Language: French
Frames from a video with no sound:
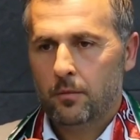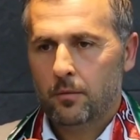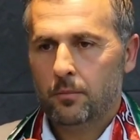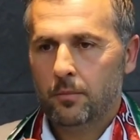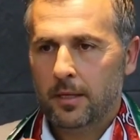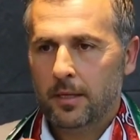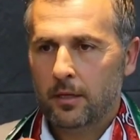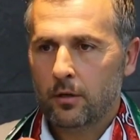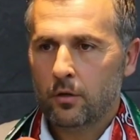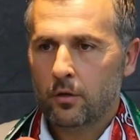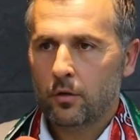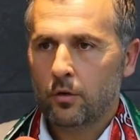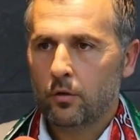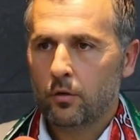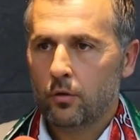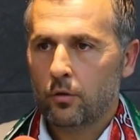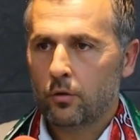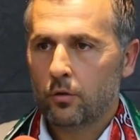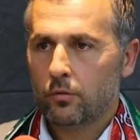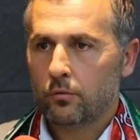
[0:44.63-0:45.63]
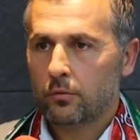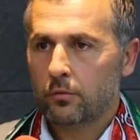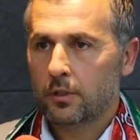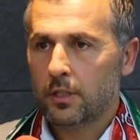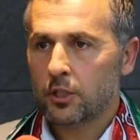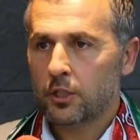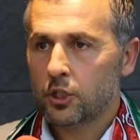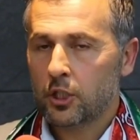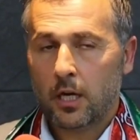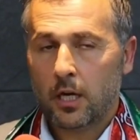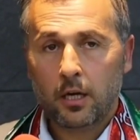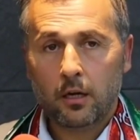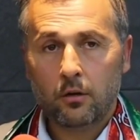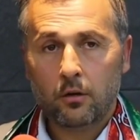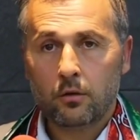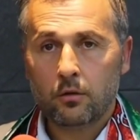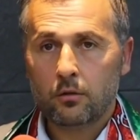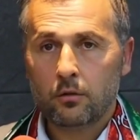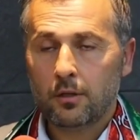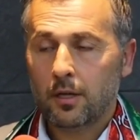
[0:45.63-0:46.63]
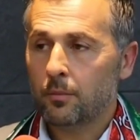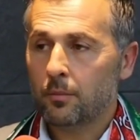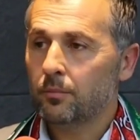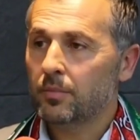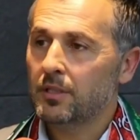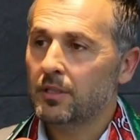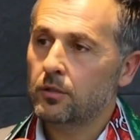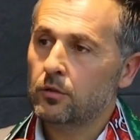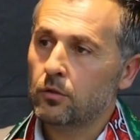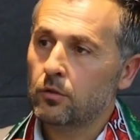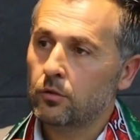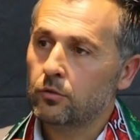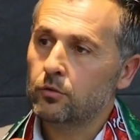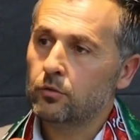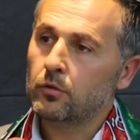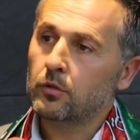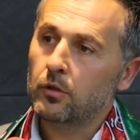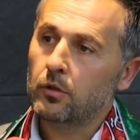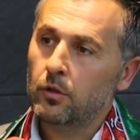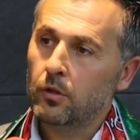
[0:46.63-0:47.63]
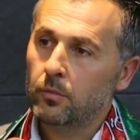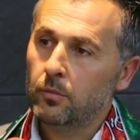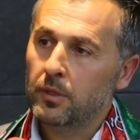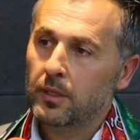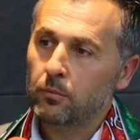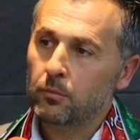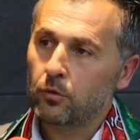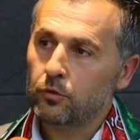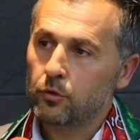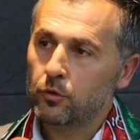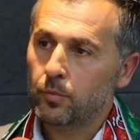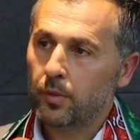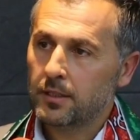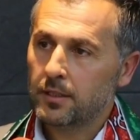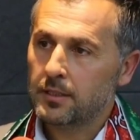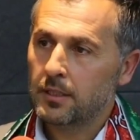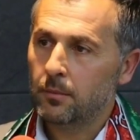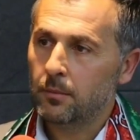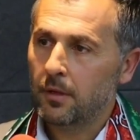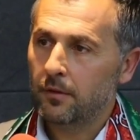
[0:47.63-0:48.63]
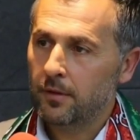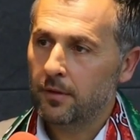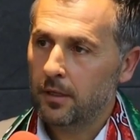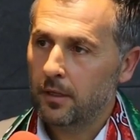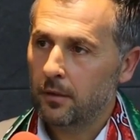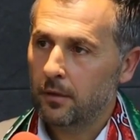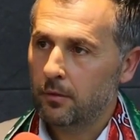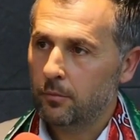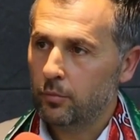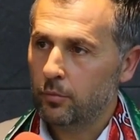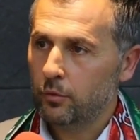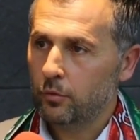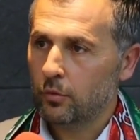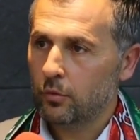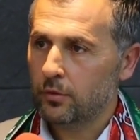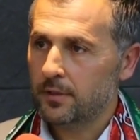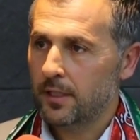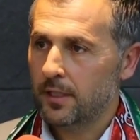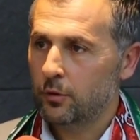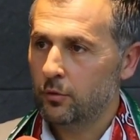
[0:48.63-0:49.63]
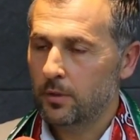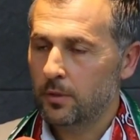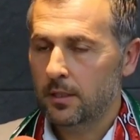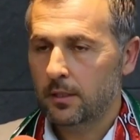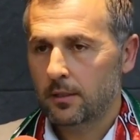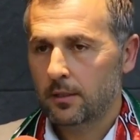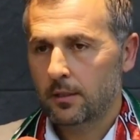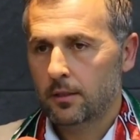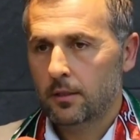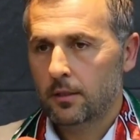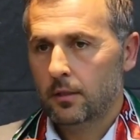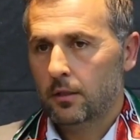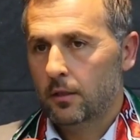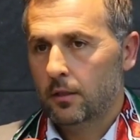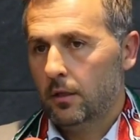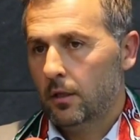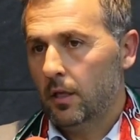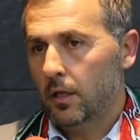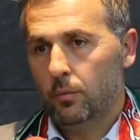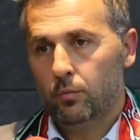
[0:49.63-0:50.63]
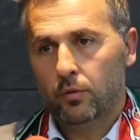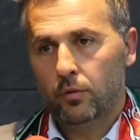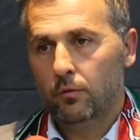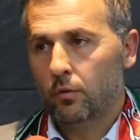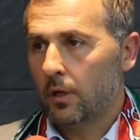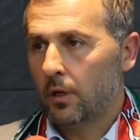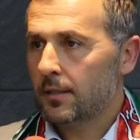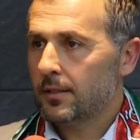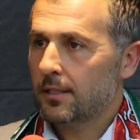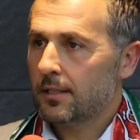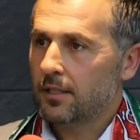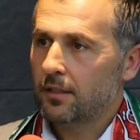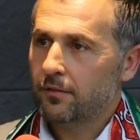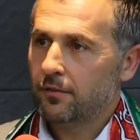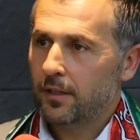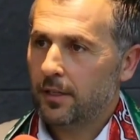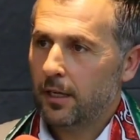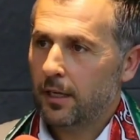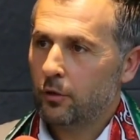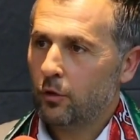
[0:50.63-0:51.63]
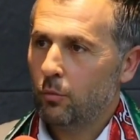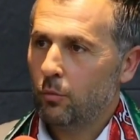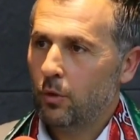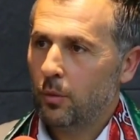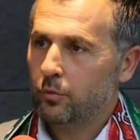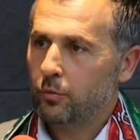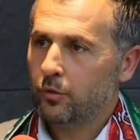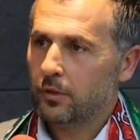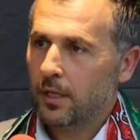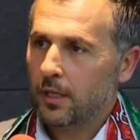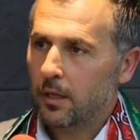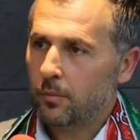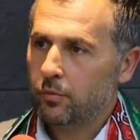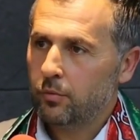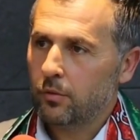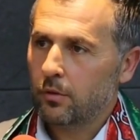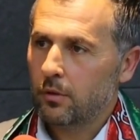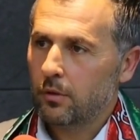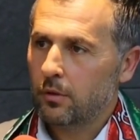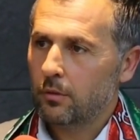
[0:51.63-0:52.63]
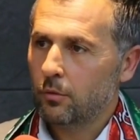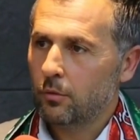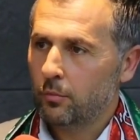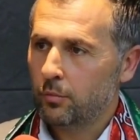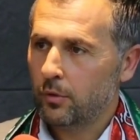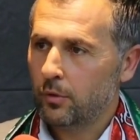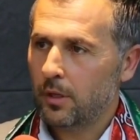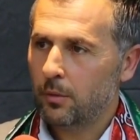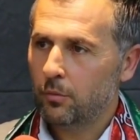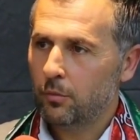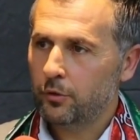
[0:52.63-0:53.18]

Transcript: Mais euh, déjà, euh, l'ambition du club, les mots du président m'avaient plutôt séduit. Et puis voilà, ça s'est fait quelques mois plus tard pour euh, mon plus grand